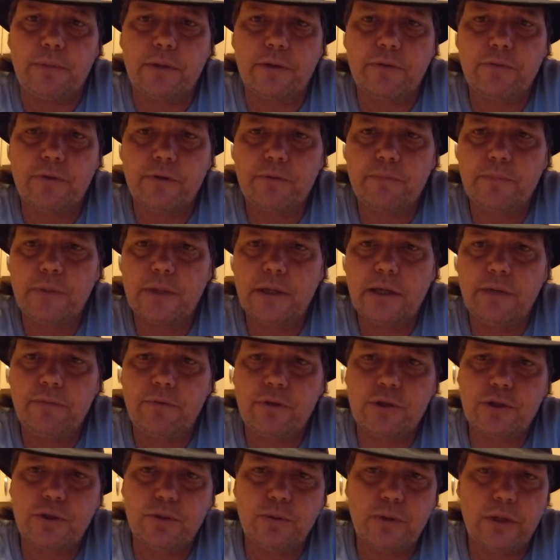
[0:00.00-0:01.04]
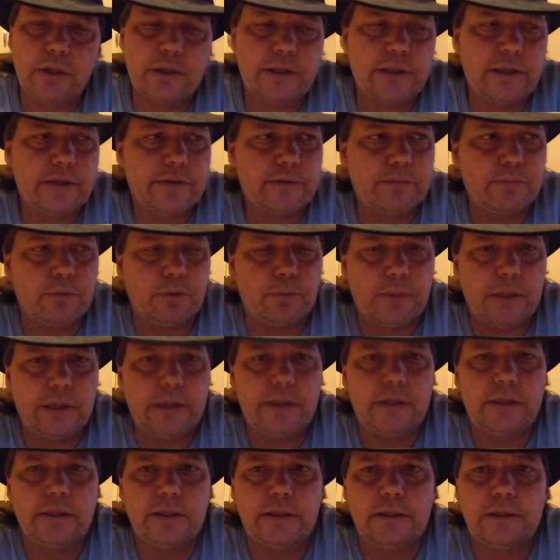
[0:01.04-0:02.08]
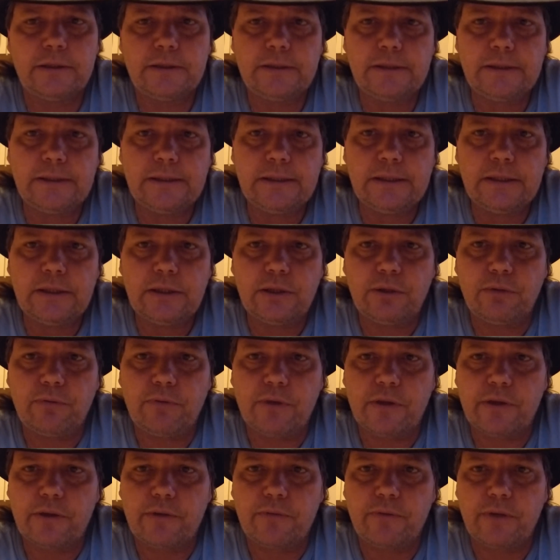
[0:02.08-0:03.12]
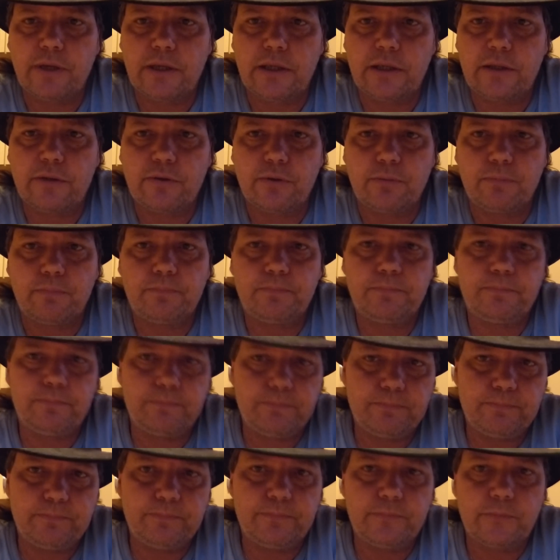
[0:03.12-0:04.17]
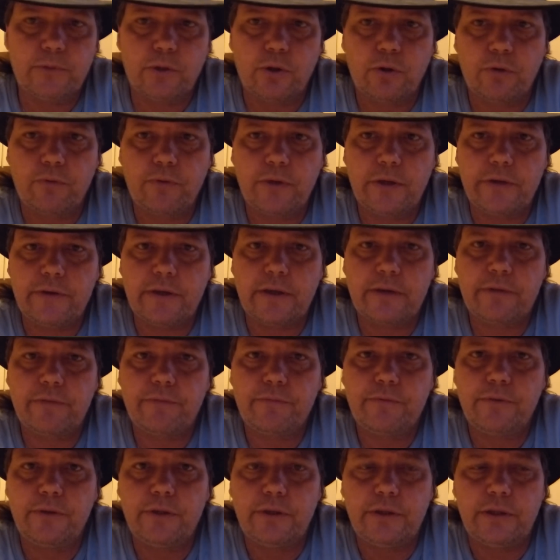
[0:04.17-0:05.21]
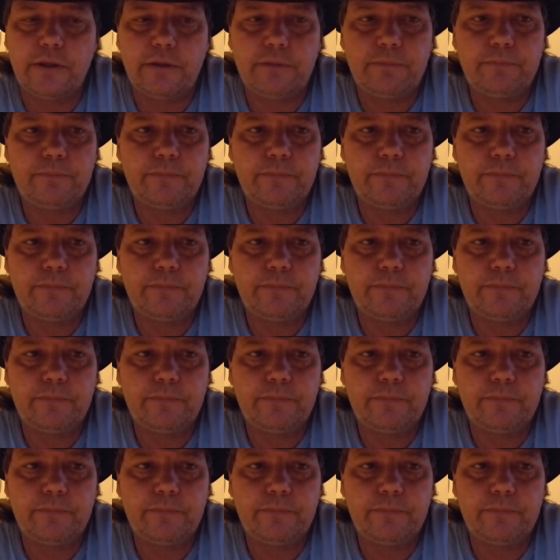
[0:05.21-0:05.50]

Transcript: Das, was mich einfach stört jetzt im Moment hier und was ich wirklich zum Rückwärtsessen finde,